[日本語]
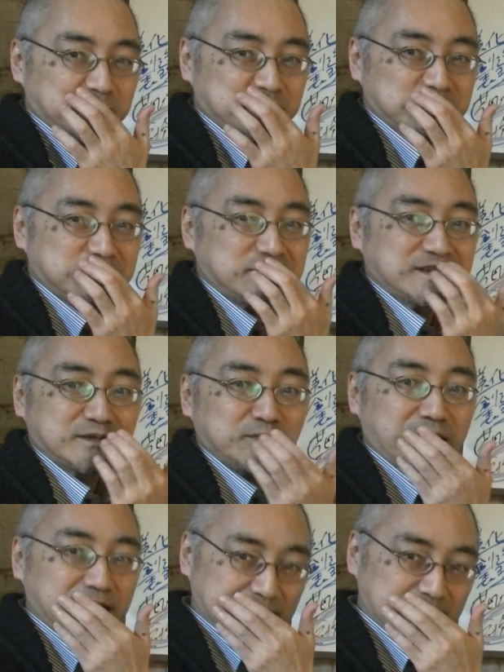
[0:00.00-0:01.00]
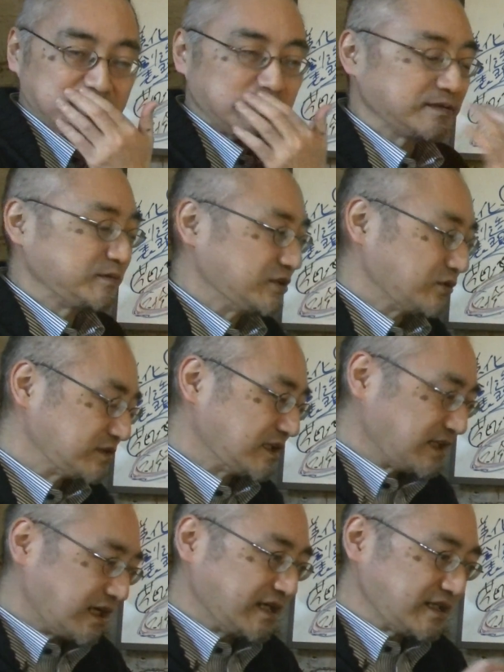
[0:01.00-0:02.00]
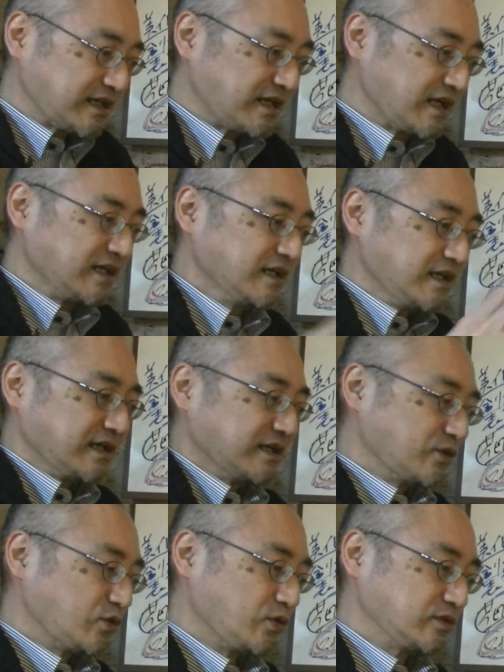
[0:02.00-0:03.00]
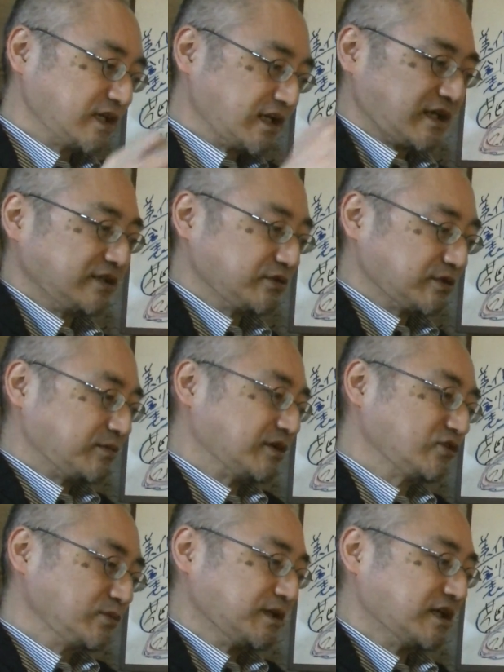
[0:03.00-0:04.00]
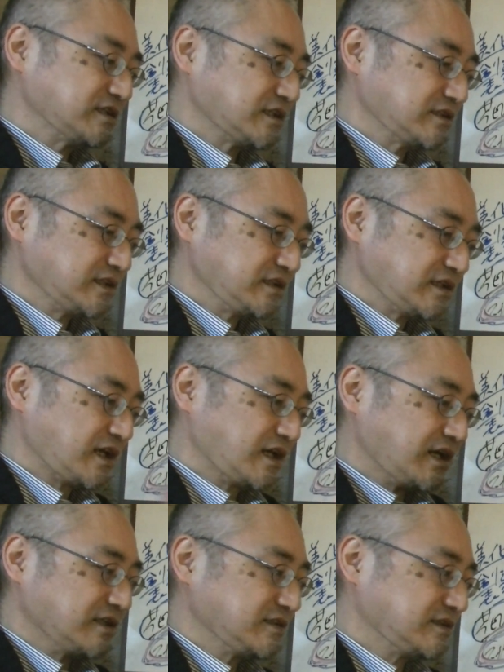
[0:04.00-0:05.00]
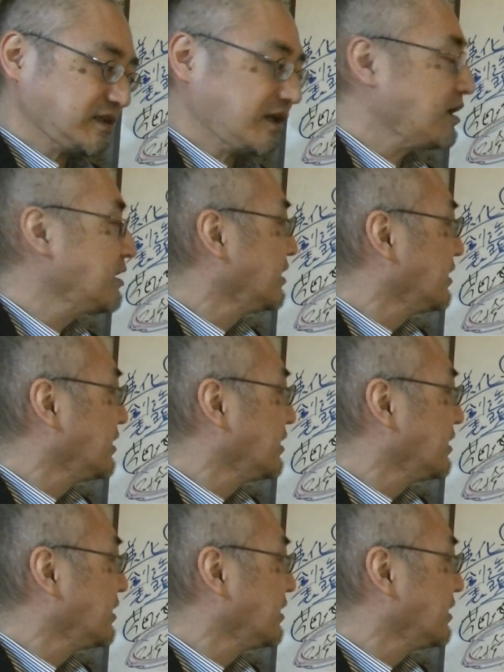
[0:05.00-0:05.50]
数日前に。いろんな流れからこうなんかいろんなものが組み合わさってて考えてたらあ